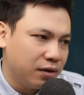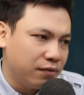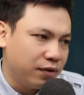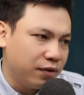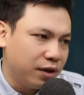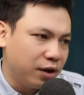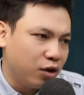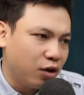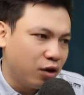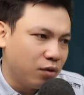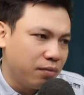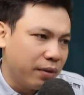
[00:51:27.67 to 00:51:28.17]

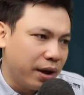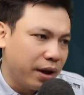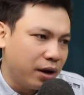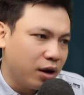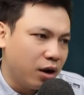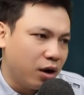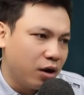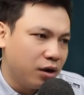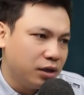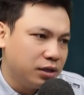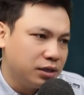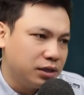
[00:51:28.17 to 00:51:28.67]
Chị Hương liền
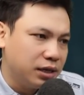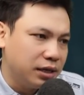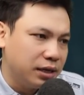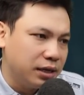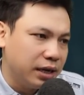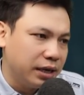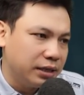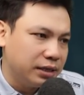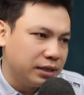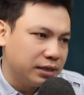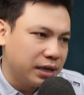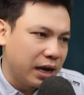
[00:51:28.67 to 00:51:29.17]
gắt,
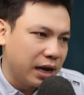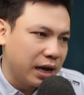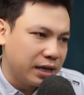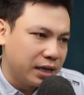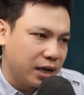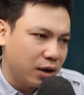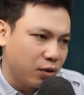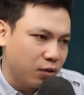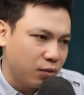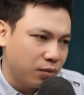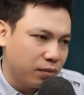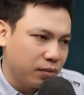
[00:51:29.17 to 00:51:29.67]
không phải
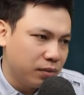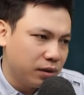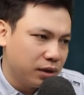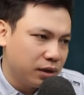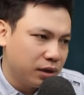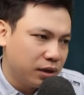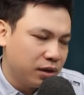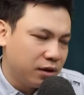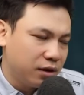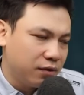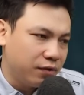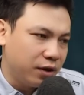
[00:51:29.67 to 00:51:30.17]
tại anh ngu
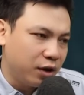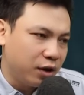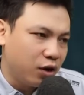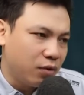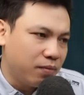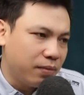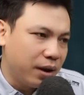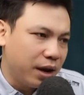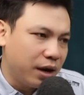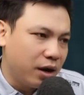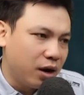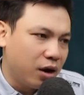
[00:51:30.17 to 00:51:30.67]
ngốc không
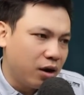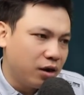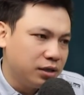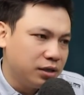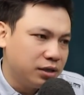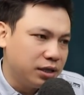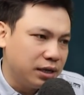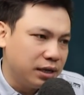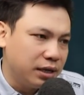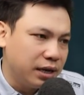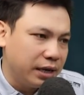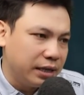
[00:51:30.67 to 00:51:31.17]
biết kéo léo
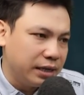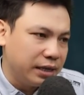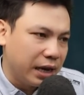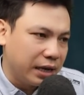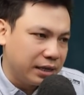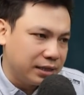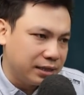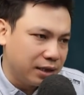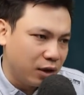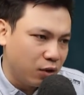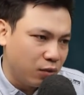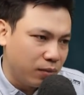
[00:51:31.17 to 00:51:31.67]
lựa đường mà
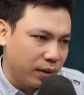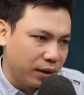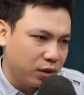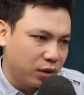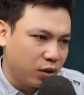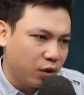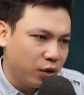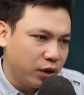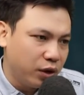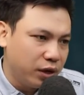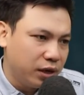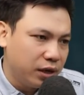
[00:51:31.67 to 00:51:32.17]
nói
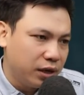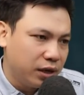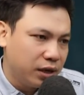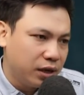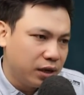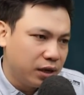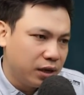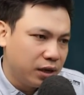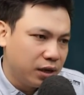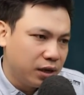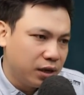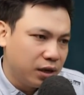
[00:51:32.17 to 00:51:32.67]
thì cái tội
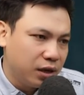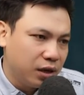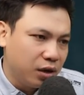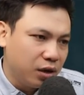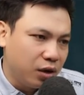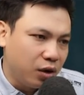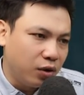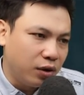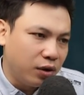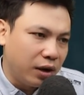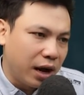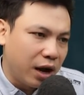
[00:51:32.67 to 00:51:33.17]
của anh xá được
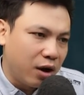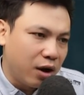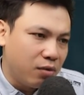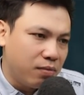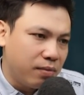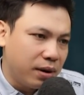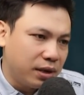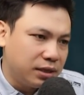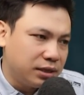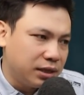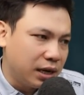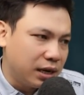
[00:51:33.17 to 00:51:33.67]
lâu rồi.
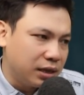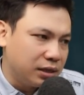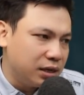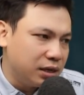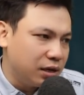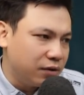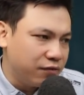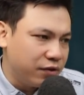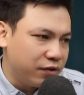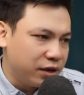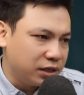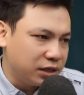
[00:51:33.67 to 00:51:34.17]

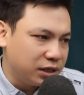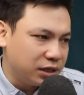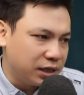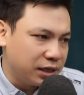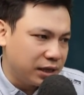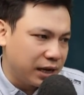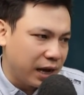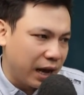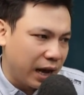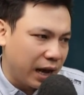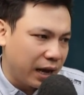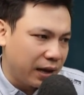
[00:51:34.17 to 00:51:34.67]

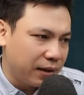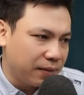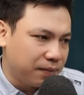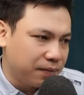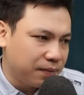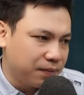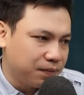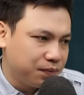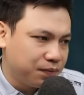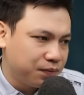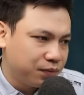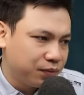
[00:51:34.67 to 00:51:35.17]
Thịnh lại
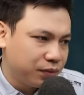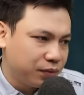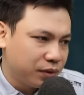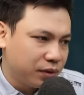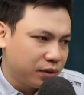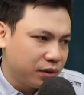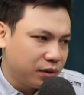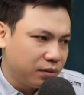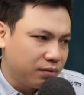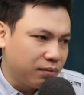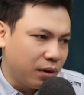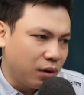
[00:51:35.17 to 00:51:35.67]
càng trở
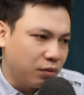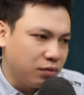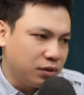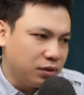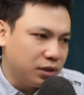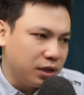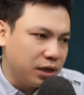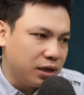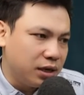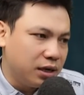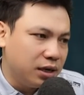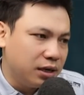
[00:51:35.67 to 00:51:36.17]
nên điên
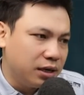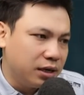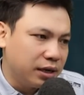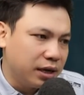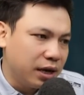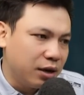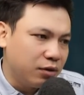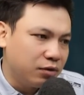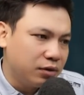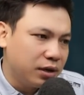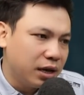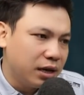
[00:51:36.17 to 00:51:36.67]
tiết,
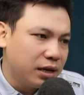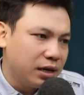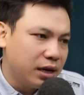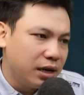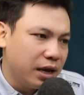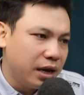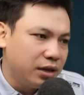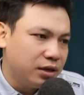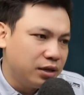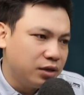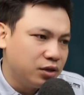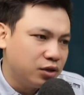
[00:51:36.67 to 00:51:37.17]
mắng qua mắng
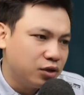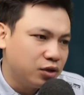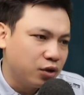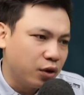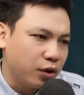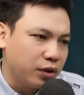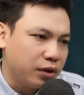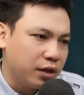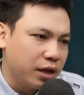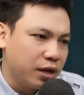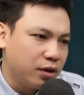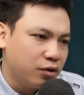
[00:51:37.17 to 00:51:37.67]
lại liên
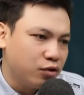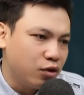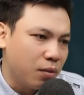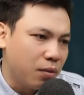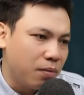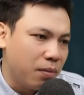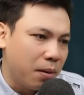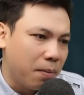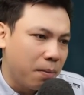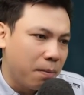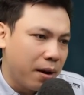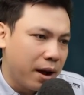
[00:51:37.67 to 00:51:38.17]
tục.
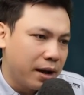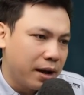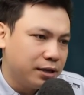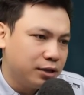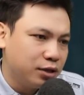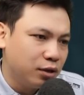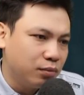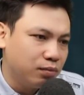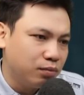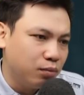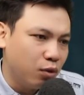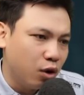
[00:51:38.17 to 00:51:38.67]
Sao không
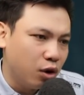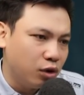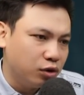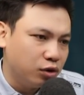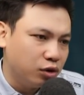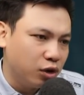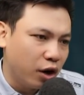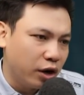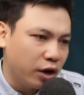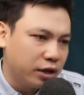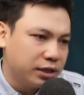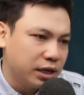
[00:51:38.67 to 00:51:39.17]
chịu nổi
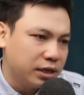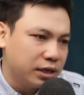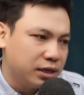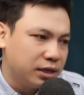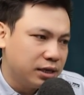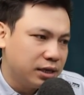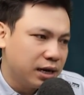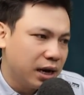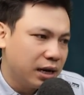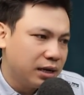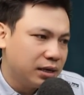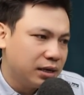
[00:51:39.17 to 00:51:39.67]
nữa, anh
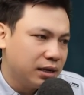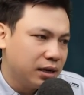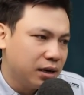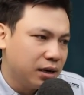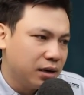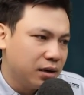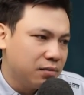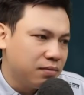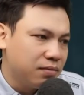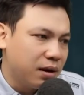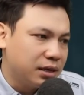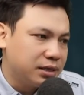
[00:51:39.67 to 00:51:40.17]
vung tay tát
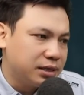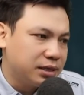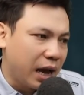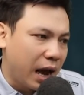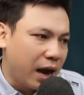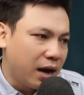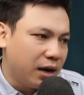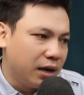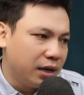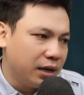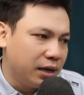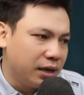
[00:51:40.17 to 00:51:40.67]
chị Hương một
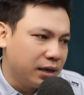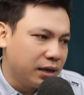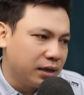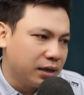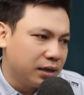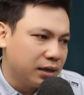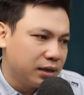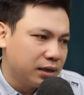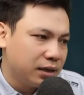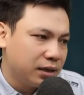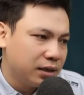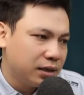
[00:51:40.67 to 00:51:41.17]
cái
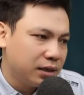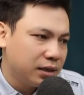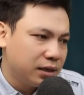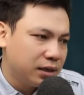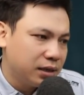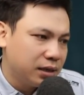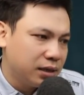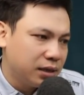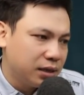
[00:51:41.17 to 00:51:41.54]
ngồi xuống đất.